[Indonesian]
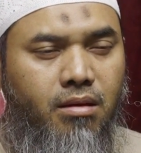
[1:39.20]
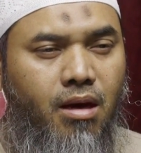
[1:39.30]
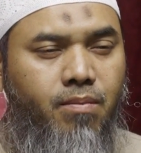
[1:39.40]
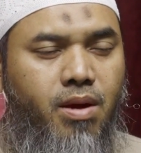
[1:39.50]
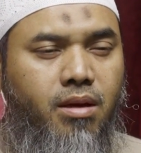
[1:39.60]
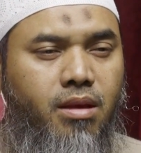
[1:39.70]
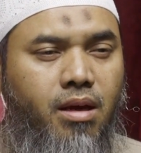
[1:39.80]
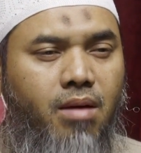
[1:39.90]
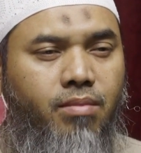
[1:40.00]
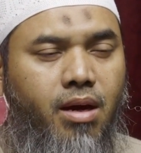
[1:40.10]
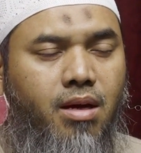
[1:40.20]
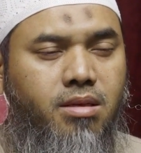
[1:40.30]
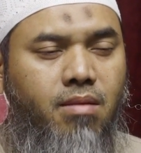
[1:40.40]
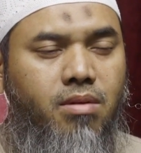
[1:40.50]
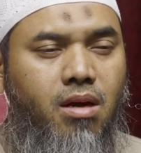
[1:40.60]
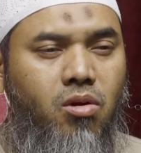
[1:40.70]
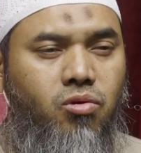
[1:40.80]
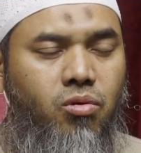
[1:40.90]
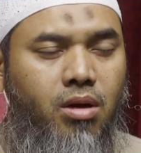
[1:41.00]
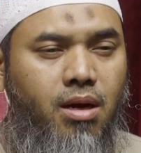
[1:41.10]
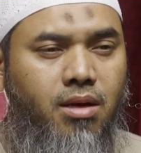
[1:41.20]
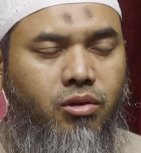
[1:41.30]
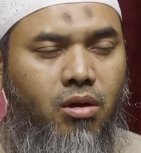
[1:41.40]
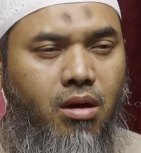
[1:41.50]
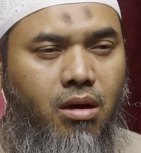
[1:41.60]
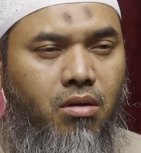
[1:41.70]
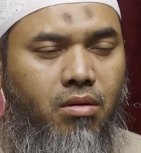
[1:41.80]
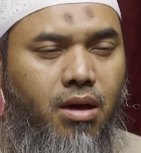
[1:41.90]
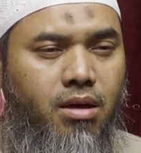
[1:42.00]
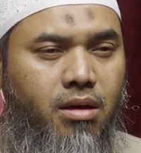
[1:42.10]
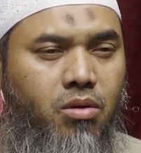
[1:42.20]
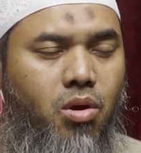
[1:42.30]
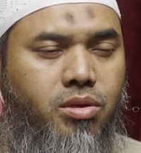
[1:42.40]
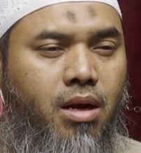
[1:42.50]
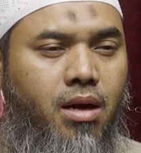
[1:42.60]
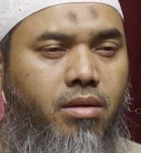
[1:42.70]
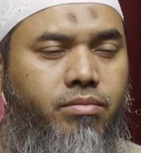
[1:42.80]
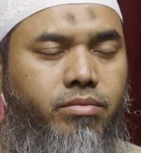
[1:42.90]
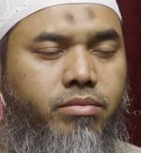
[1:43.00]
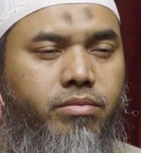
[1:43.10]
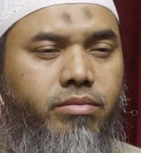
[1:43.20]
Terlebih ketika mengingat sabda Rasulullah sallallahu alaihi wasallam,